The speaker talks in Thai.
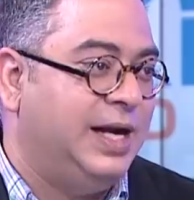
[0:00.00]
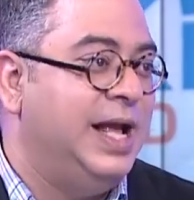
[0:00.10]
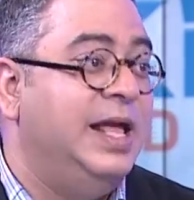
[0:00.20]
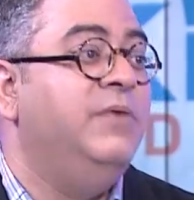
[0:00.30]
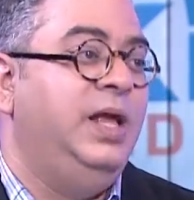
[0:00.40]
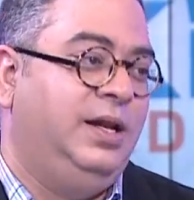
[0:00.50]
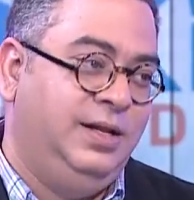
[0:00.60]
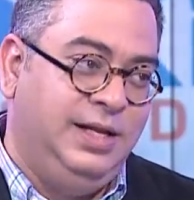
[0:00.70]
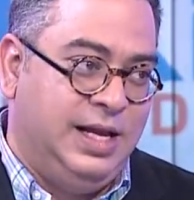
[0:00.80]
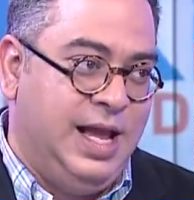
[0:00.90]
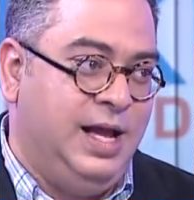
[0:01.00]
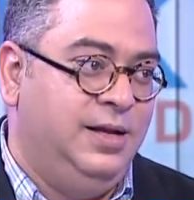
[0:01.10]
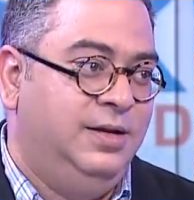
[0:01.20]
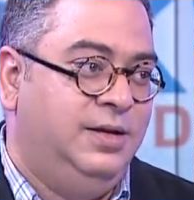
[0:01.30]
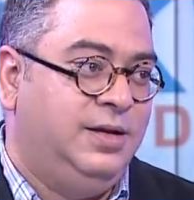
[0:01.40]
กได้เดวิดอย่างเงี้ย
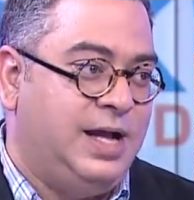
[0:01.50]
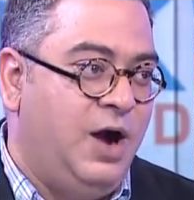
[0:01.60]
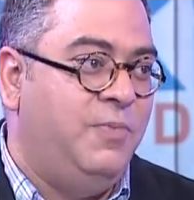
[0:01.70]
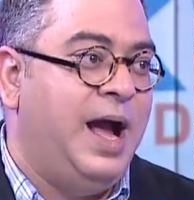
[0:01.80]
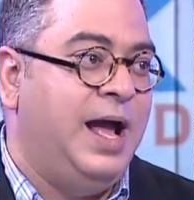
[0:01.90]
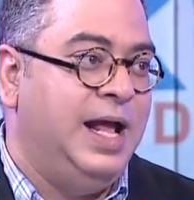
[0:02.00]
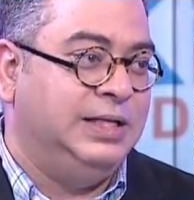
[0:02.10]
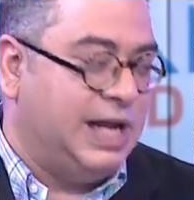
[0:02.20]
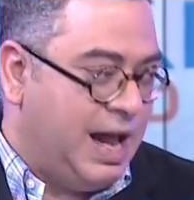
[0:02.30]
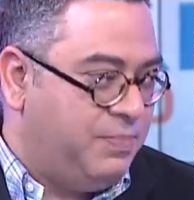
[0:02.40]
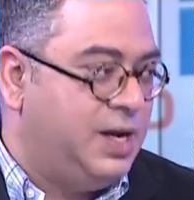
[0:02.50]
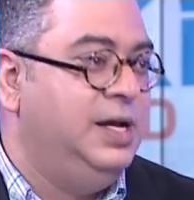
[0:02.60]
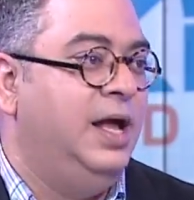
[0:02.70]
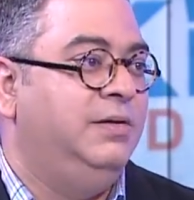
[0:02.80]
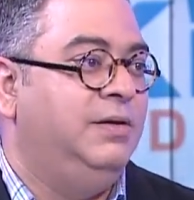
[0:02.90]
เข้ามาน่าจะขับเค
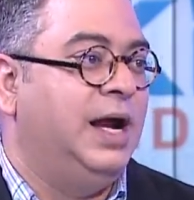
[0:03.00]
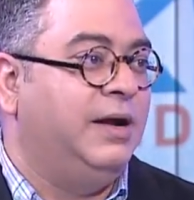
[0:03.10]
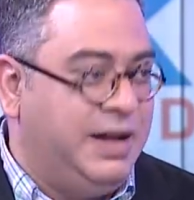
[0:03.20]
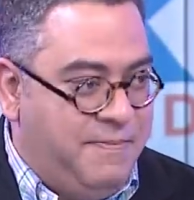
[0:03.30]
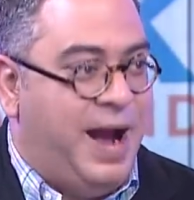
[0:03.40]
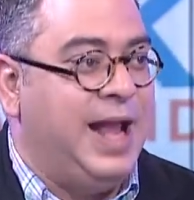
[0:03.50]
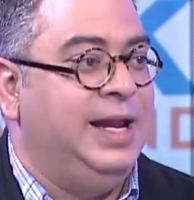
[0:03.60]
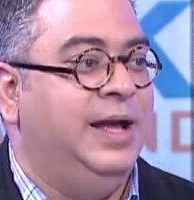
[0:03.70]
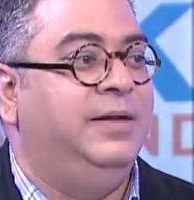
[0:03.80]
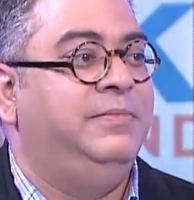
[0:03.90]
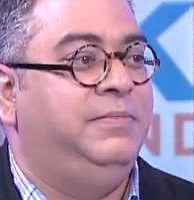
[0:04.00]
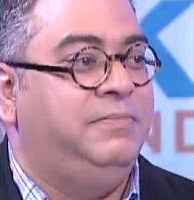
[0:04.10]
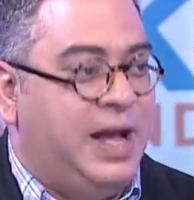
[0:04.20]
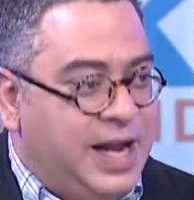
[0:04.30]
ลื่อนอังกฤษใหม่เนี่ยไปไ